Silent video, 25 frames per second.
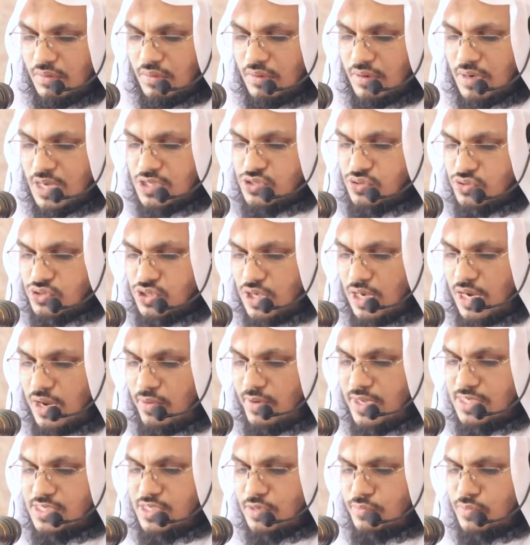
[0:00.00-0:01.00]
রাসুল সাল্লাহ
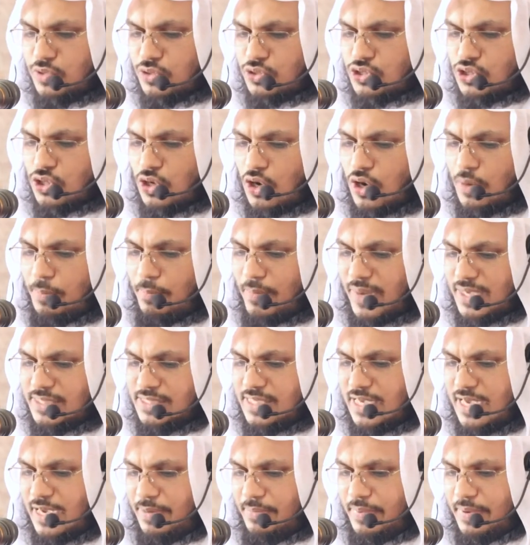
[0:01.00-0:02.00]
আলাইসলাম তো সব
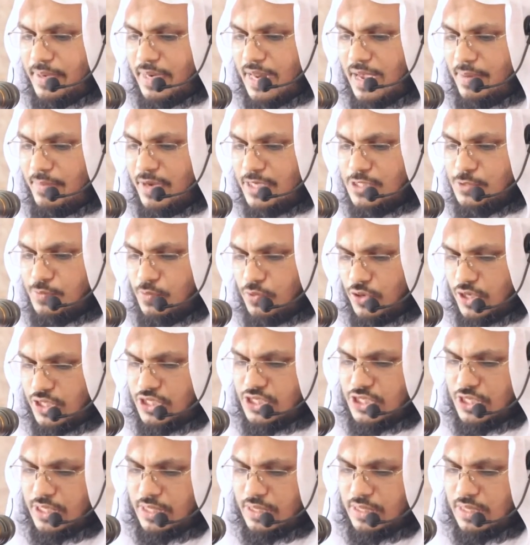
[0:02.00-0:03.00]
মাঝহাব নামাজ
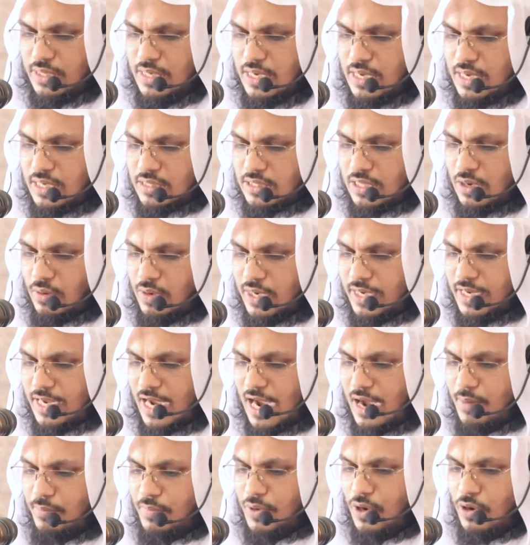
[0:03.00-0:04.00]
পড়েছেন তাহলে কি
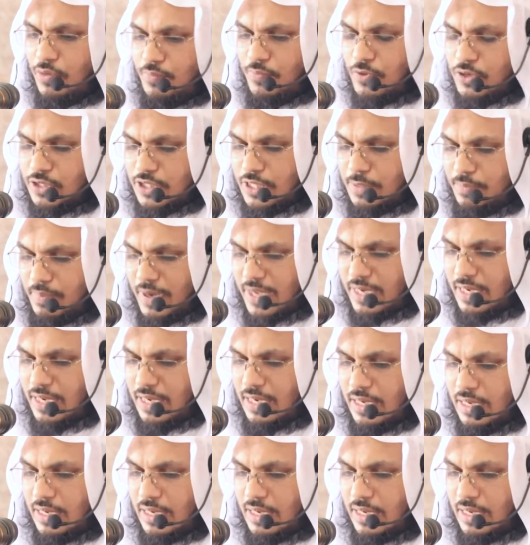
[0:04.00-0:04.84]
আমরাও পড়তে পারি